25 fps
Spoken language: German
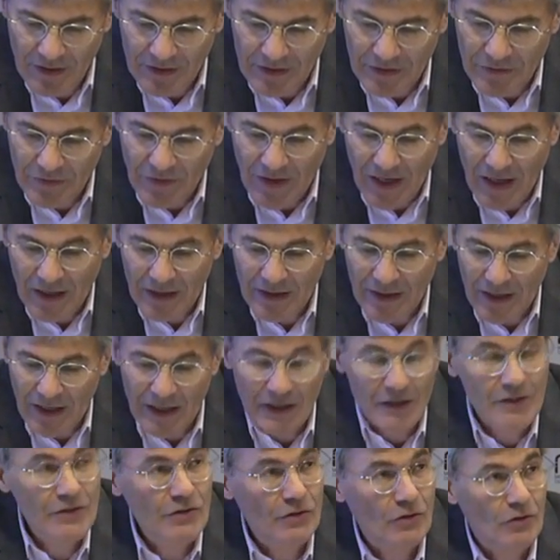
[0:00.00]
Die Frage
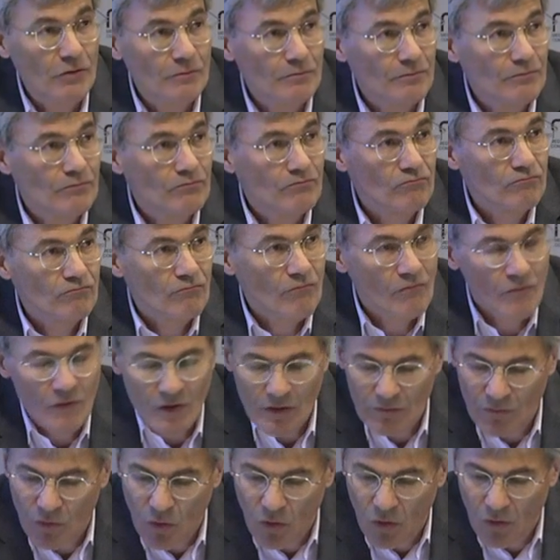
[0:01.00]
also,
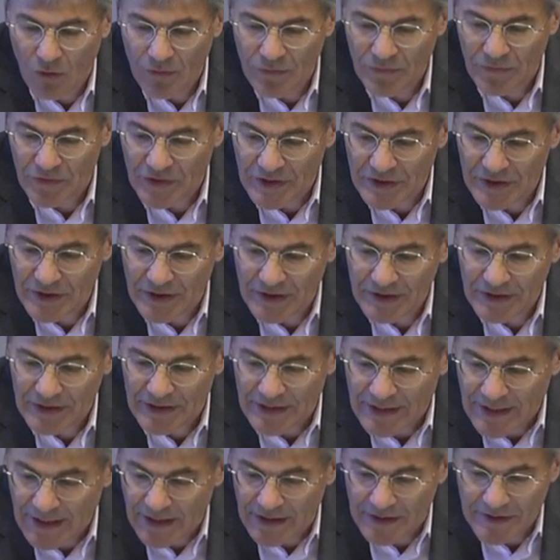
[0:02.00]
wo findet
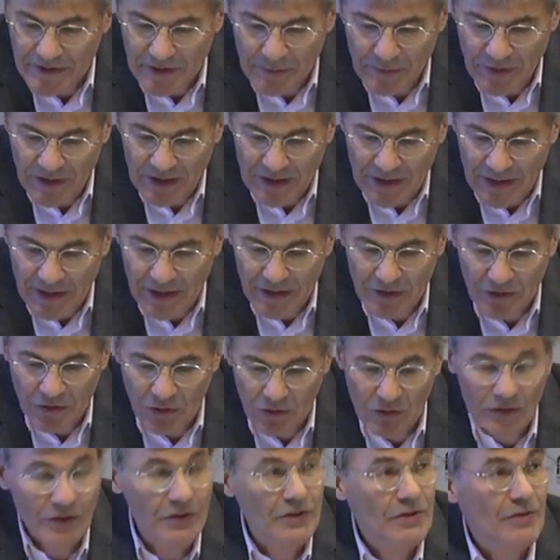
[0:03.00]
die erste
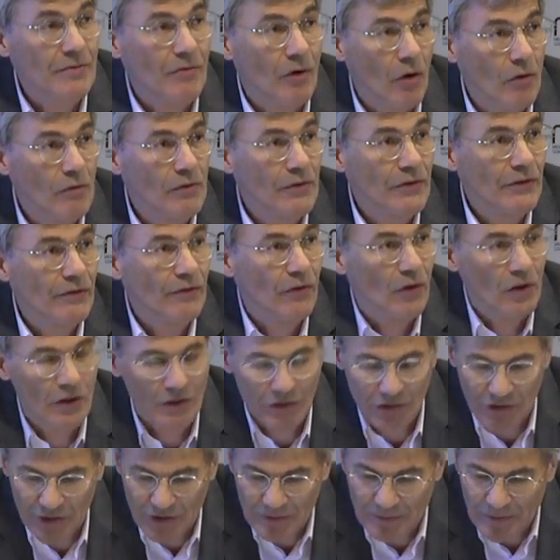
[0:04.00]
Begegnung des
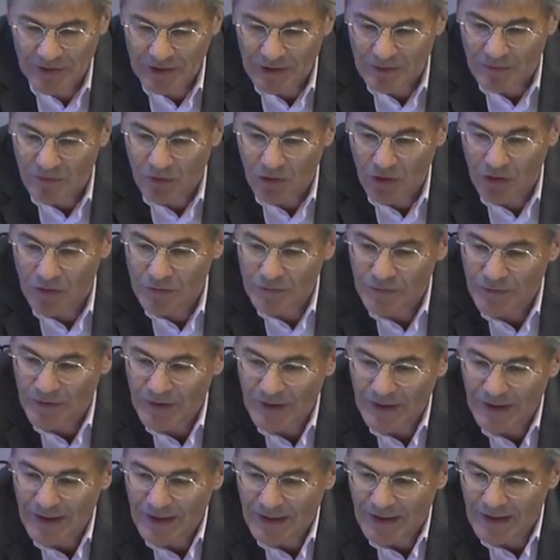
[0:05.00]
Wolfsforschers mit dem Wolf,
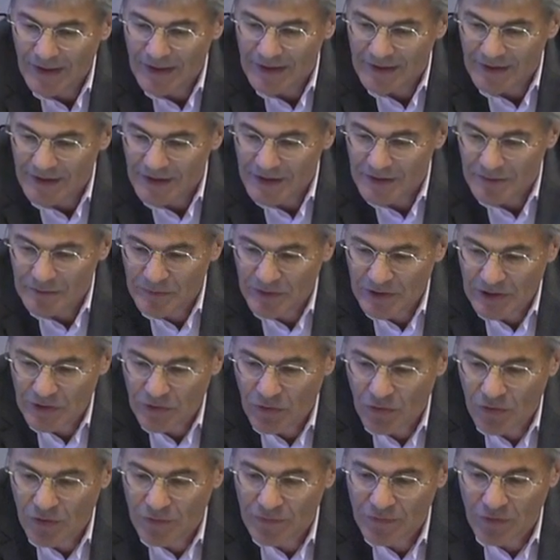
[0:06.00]
des
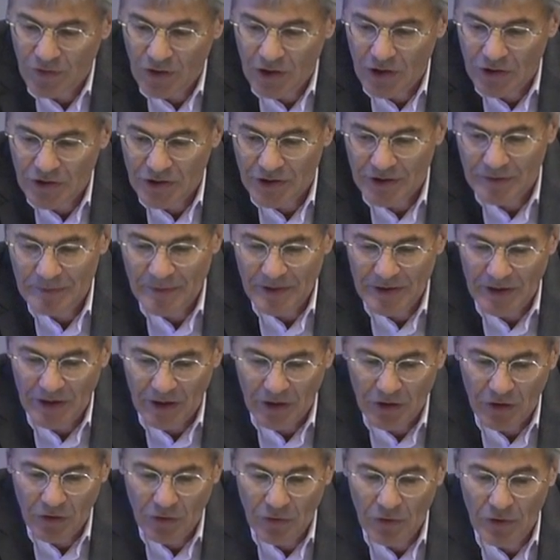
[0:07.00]
Milieuforschers mit der
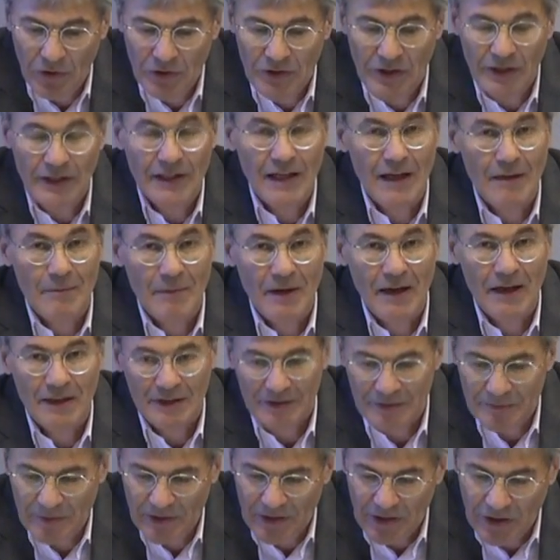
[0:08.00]
Kröte,
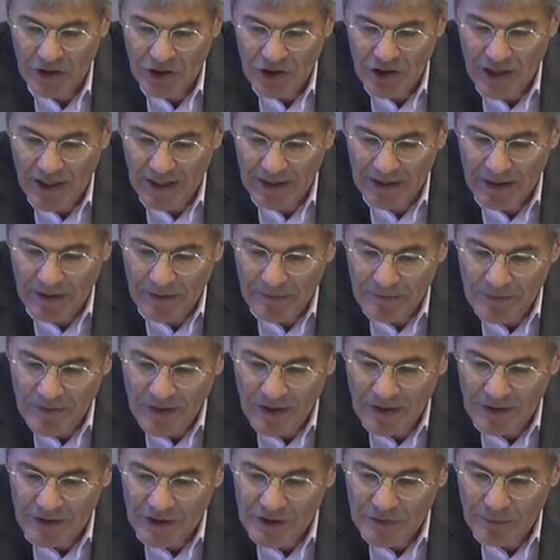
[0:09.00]
Lamarcks mit der Schnecke,
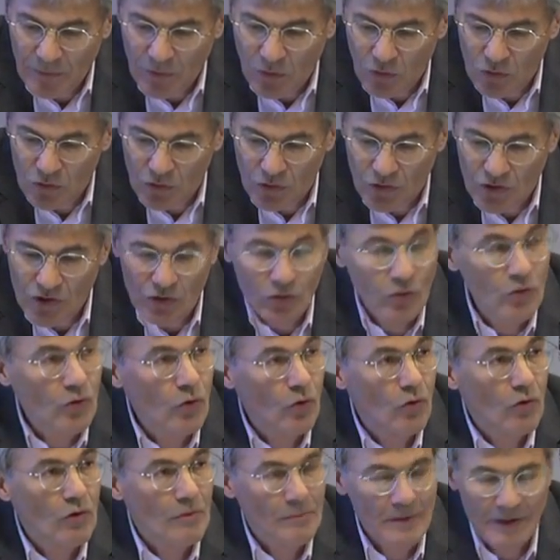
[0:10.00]
des
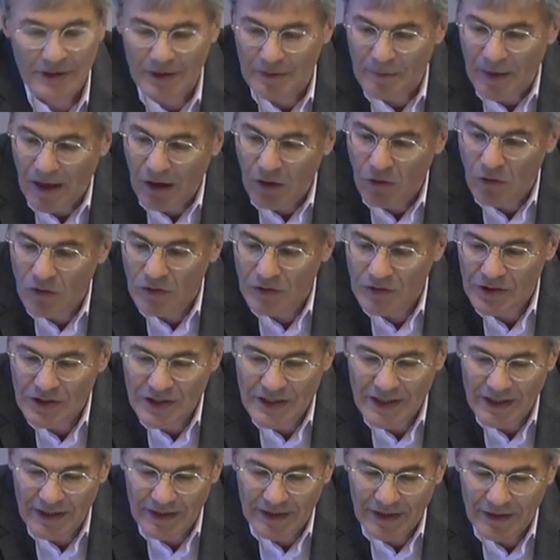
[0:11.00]
Protozoologen mit dem
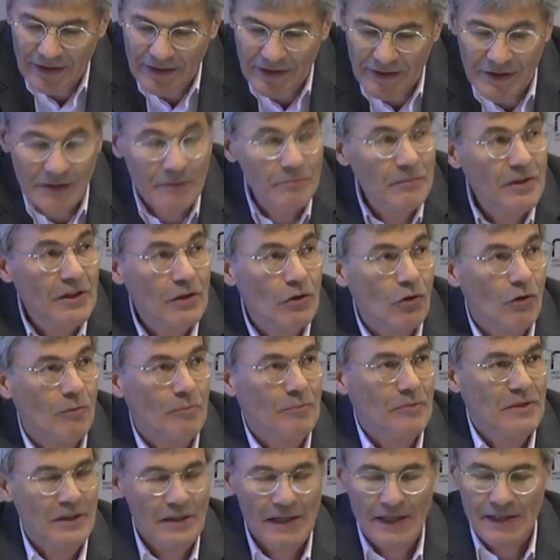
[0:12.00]
Augentierchen, des
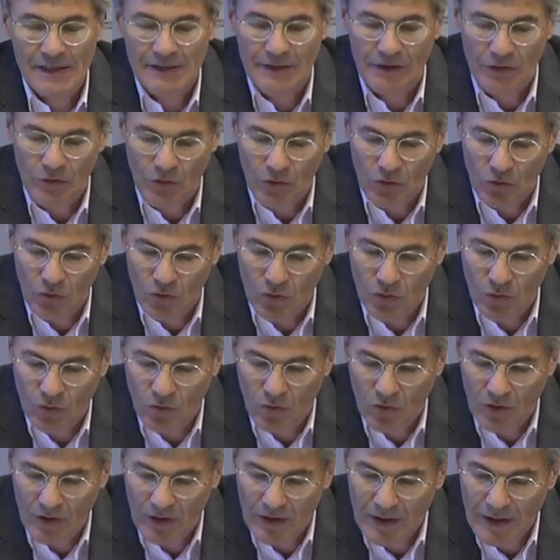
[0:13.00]
mikrobiellen
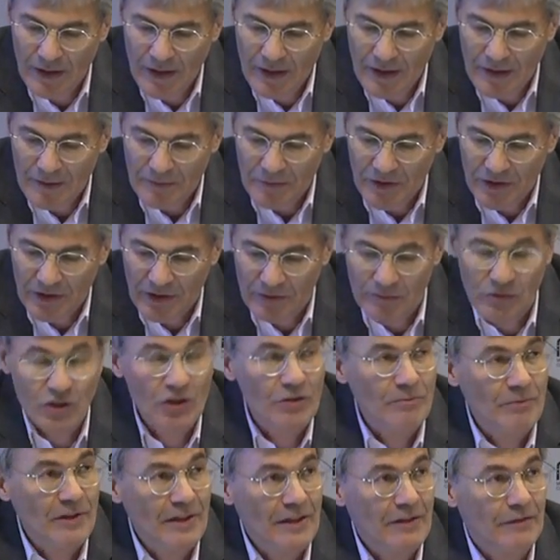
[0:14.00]
Ökologen mit dem
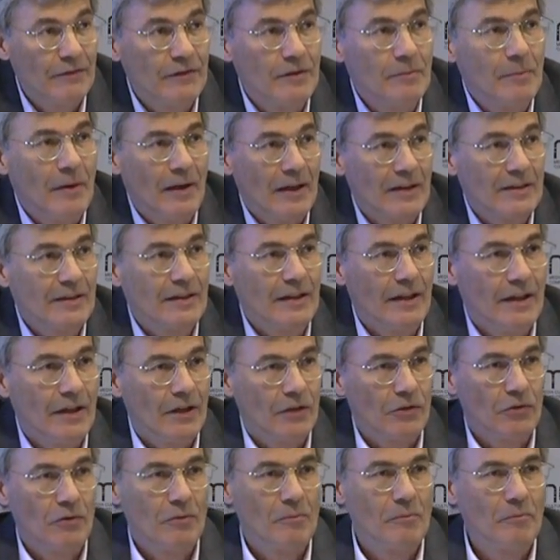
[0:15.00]

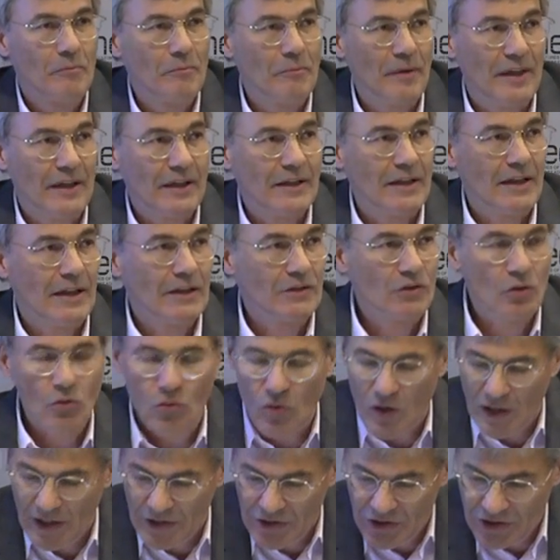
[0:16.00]
Schwefelbakterium
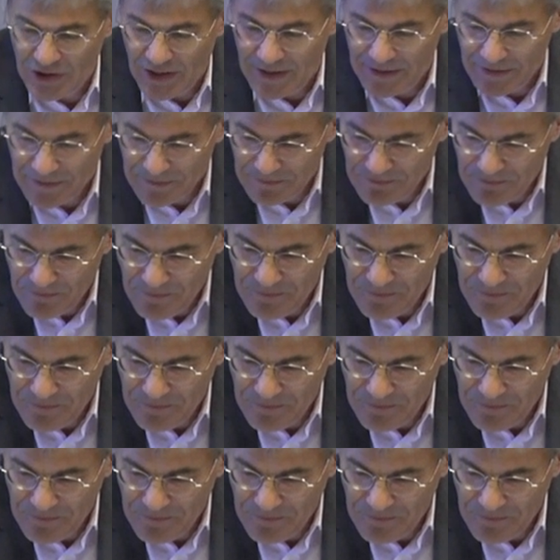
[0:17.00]
Beghiatoa statt.